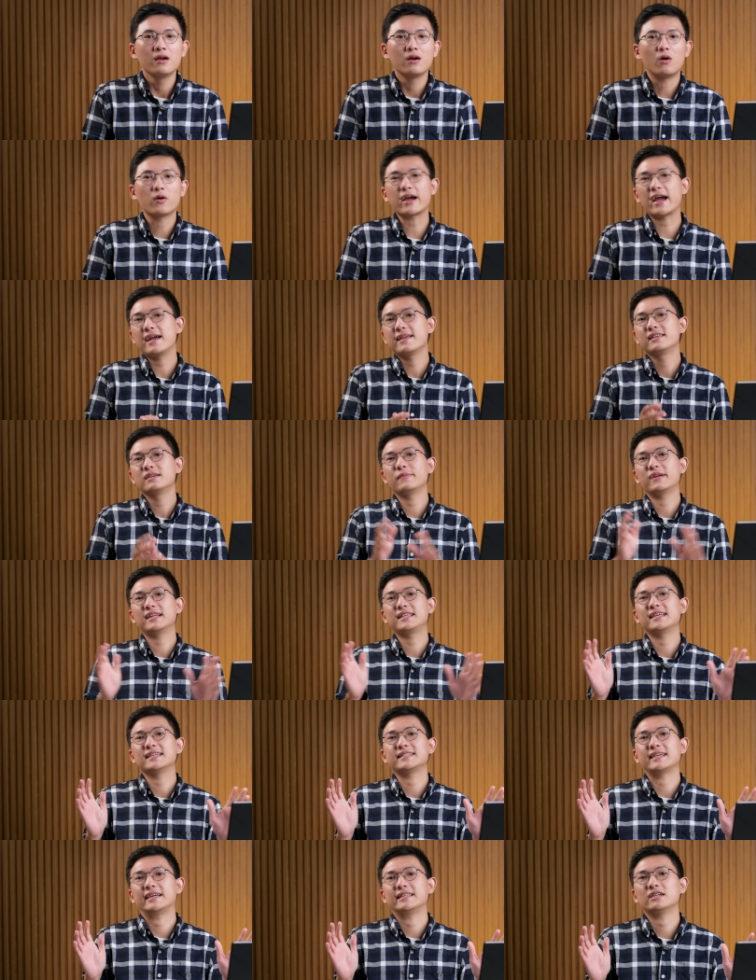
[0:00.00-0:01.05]
ok như mình đã
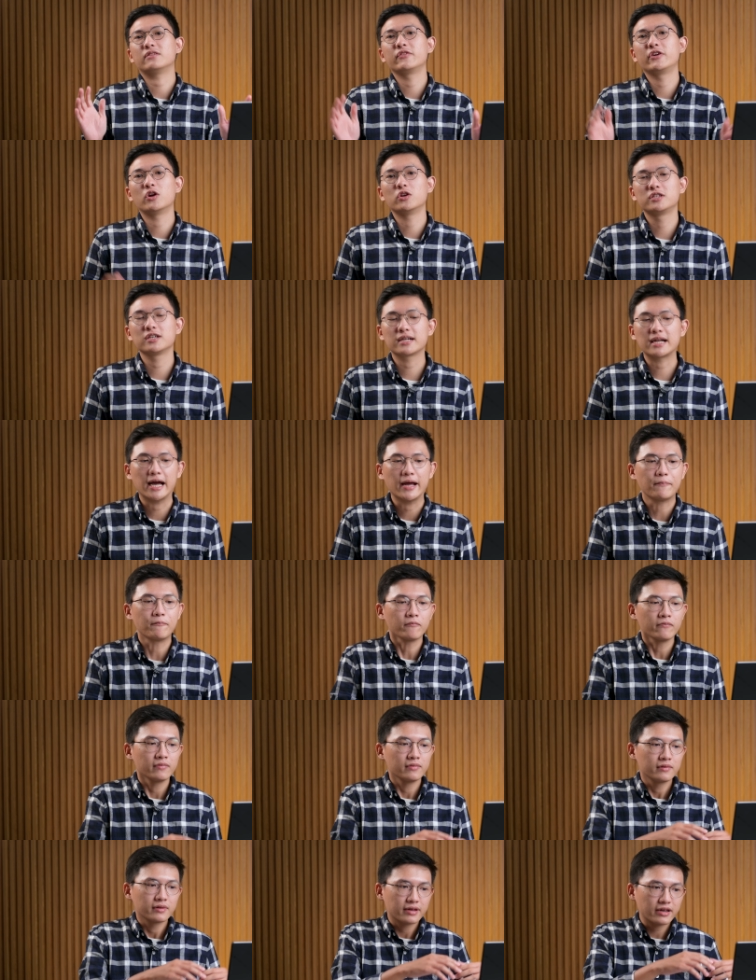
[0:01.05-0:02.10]
chia sẻ trong video trước đây
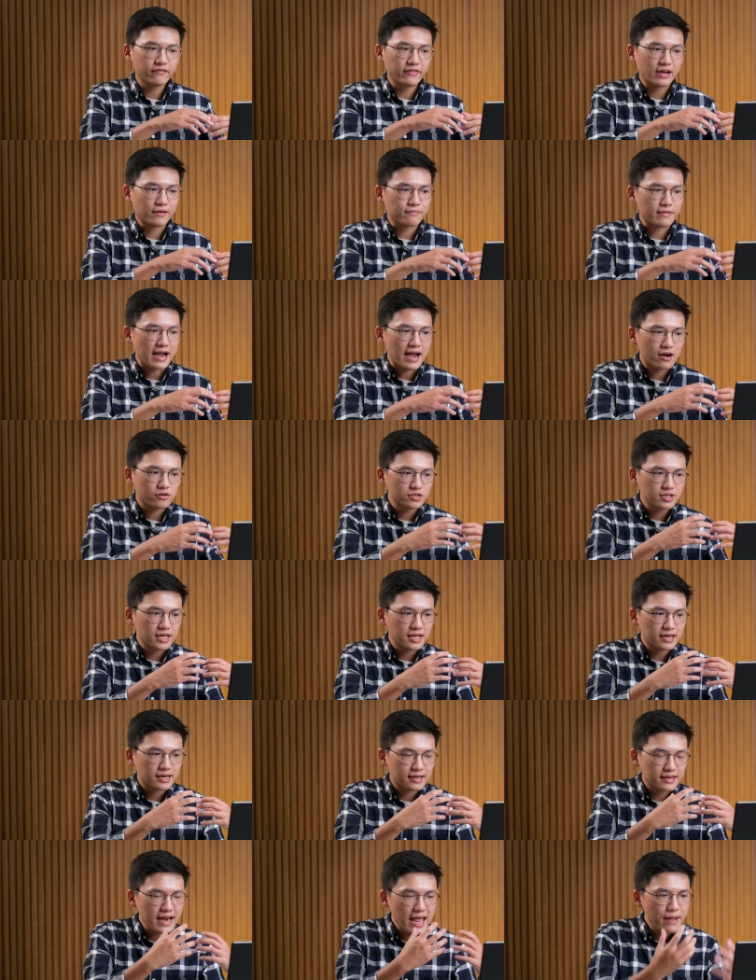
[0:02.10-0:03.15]
cái việc mà LG
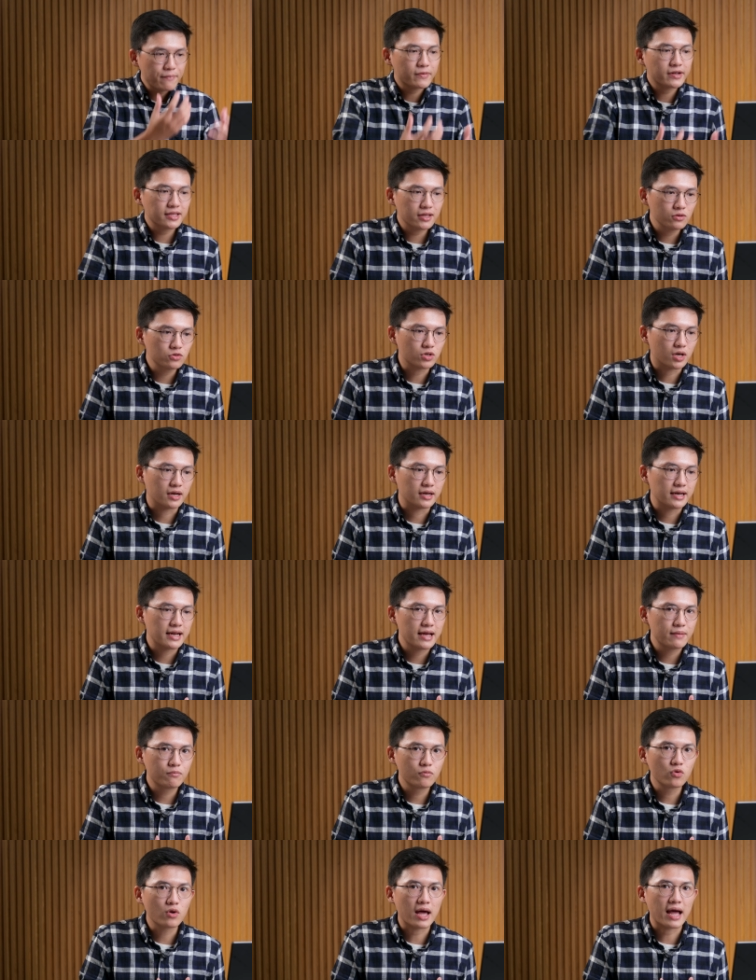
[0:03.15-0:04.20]
đem cái tiêu chuẩn
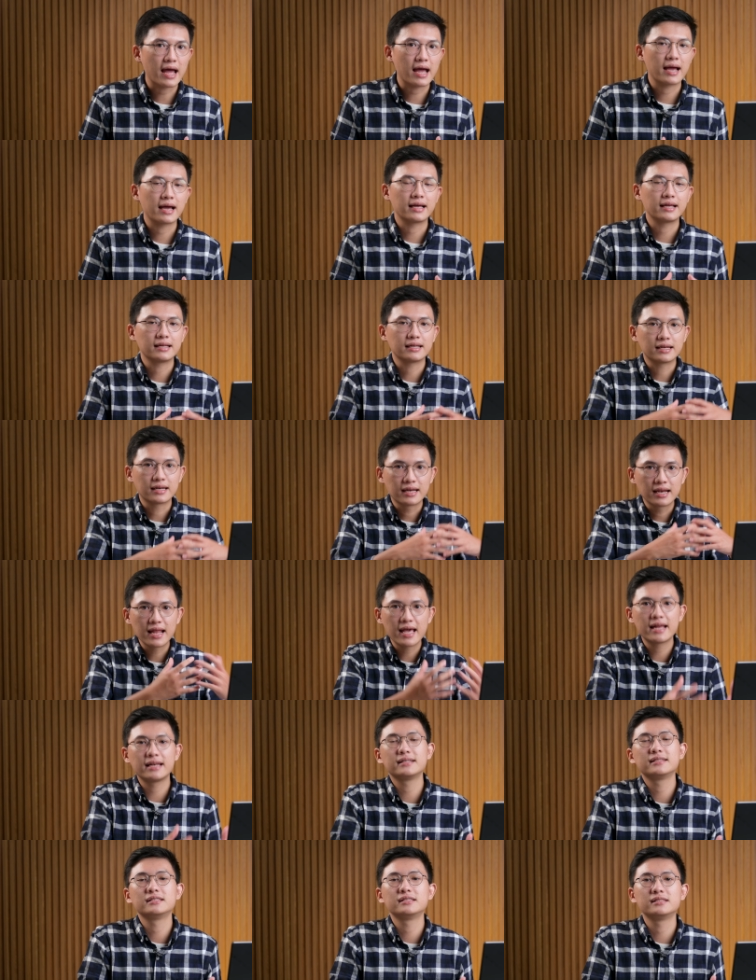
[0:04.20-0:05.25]
Nebula
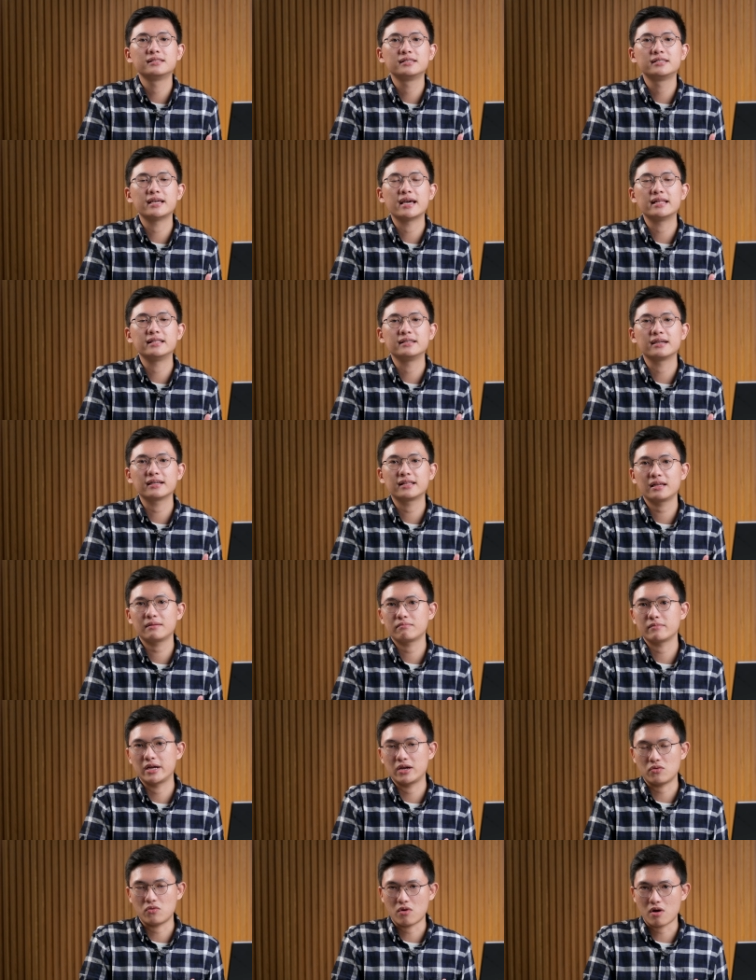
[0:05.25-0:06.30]
lên trên những cái thiết
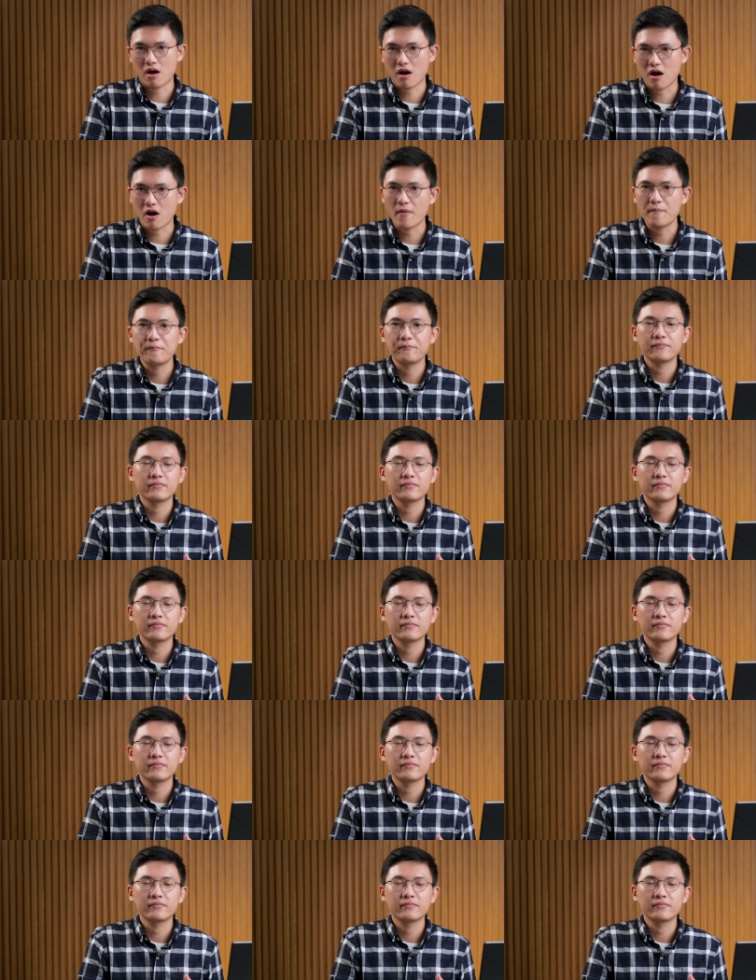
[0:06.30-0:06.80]
bị của họ